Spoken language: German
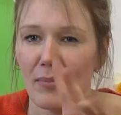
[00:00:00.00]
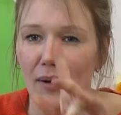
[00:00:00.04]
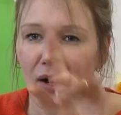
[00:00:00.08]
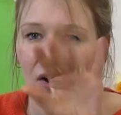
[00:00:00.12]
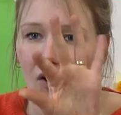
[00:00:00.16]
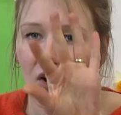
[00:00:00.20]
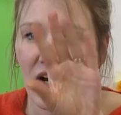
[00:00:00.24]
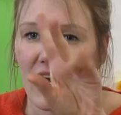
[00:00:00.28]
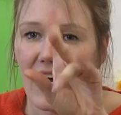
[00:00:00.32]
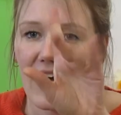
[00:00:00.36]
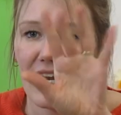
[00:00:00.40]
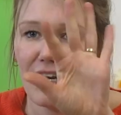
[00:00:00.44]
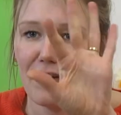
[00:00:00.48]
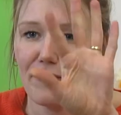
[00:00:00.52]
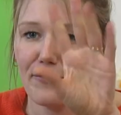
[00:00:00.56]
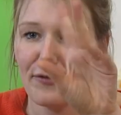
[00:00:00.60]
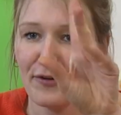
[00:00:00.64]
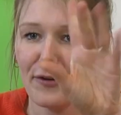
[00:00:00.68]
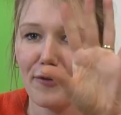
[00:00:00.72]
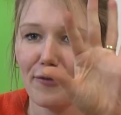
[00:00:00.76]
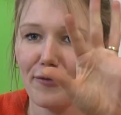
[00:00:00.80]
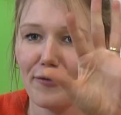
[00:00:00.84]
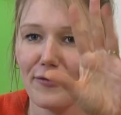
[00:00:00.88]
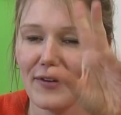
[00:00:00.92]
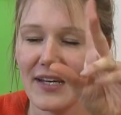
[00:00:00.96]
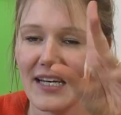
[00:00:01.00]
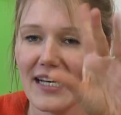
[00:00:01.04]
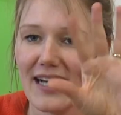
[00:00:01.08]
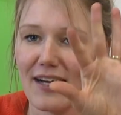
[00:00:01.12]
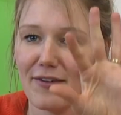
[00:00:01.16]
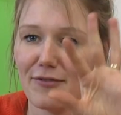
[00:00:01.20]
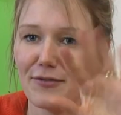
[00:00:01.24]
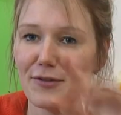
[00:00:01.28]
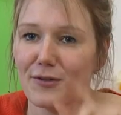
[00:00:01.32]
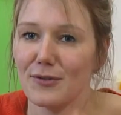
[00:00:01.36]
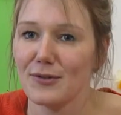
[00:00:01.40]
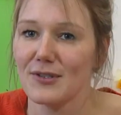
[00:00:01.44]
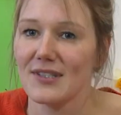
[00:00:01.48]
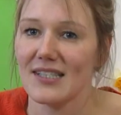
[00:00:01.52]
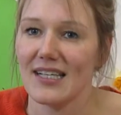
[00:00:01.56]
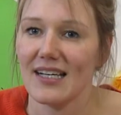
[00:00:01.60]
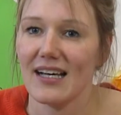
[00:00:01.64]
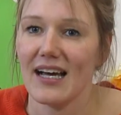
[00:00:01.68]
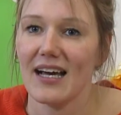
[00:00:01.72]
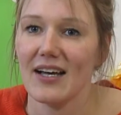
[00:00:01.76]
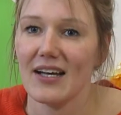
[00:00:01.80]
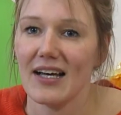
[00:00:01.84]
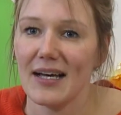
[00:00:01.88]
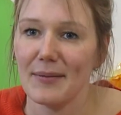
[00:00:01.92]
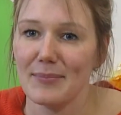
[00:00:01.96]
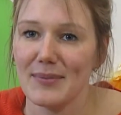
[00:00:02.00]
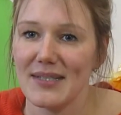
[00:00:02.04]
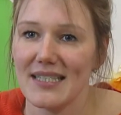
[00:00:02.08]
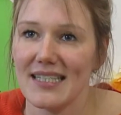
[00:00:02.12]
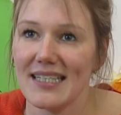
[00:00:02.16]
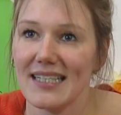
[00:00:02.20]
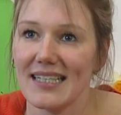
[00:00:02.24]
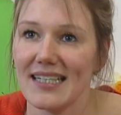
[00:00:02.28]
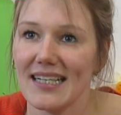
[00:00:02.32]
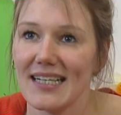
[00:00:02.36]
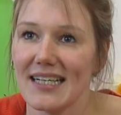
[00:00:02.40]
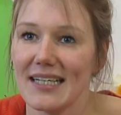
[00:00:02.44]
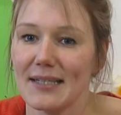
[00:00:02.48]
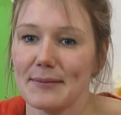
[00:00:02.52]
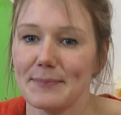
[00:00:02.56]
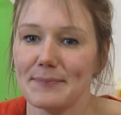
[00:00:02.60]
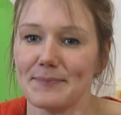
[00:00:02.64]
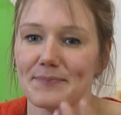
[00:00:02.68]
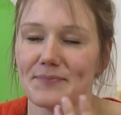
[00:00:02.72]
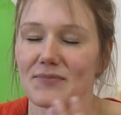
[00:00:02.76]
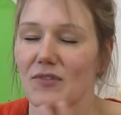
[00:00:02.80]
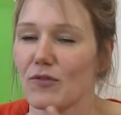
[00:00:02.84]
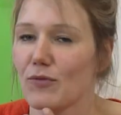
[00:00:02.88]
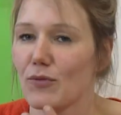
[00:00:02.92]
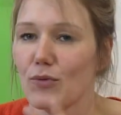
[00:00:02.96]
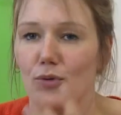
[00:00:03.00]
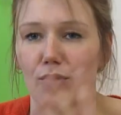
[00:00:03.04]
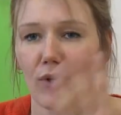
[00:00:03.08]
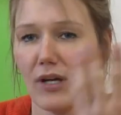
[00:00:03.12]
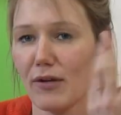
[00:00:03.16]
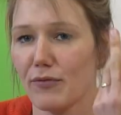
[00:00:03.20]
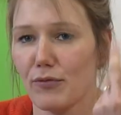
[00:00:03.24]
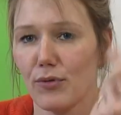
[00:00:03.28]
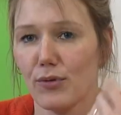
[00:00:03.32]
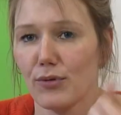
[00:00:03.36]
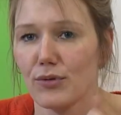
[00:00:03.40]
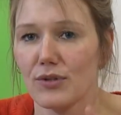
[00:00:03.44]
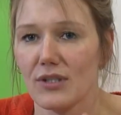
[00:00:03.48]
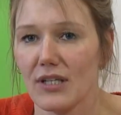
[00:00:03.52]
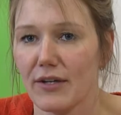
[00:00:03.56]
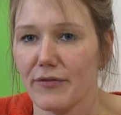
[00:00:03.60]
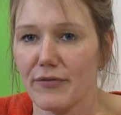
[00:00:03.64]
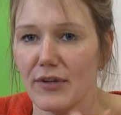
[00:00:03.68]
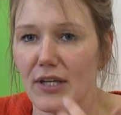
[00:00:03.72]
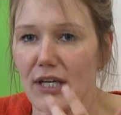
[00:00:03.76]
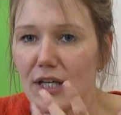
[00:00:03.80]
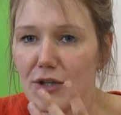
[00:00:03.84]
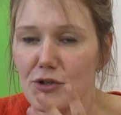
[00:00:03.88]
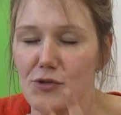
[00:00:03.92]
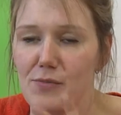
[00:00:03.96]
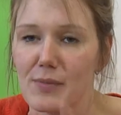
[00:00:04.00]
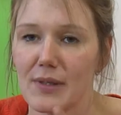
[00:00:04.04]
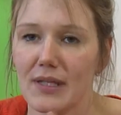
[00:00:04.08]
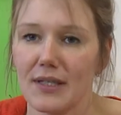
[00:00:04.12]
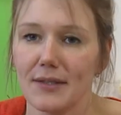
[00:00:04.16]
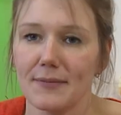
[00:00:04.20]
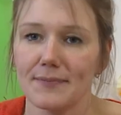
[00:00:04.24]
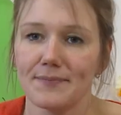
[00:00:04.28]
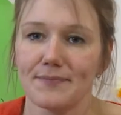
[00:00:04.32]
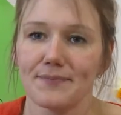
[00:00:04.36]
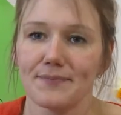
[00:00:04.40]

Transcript: brauchen alle fünf Finger für unser Abzählreim oder für unser Fingerspiel.